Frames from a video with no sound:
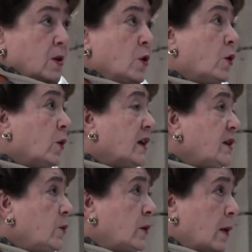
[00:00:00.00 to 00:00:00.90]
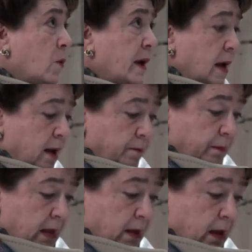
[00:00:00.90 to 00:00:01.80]
Yo creo que ha sido una buena
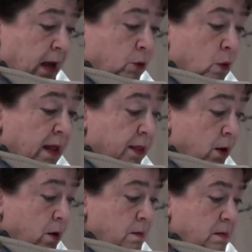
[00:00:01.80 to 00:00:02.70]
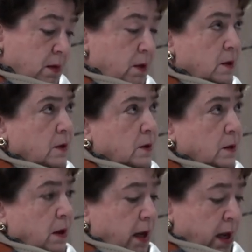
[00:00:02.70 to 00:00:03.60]
actuación
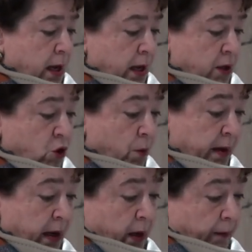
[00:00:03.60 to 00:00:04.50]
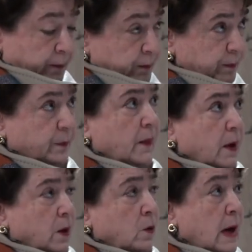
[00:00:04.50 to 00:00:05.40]
eh, sobre
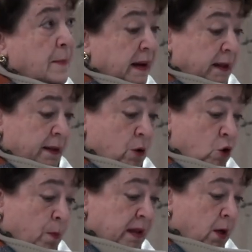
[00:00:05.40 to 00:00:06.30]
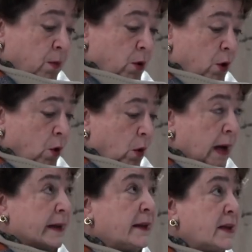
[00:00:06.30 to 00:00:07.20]
una parte de nuestro patrimonio
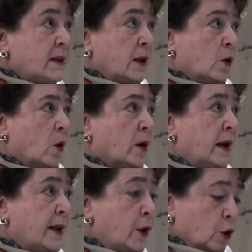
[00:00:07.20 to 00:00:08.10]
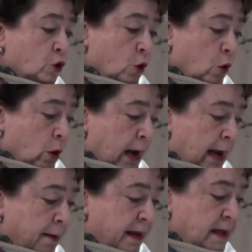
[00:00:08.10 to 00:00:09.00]
artístico, religioso
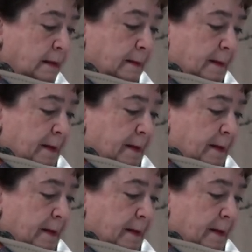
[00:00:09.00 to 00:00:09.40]
a la vez,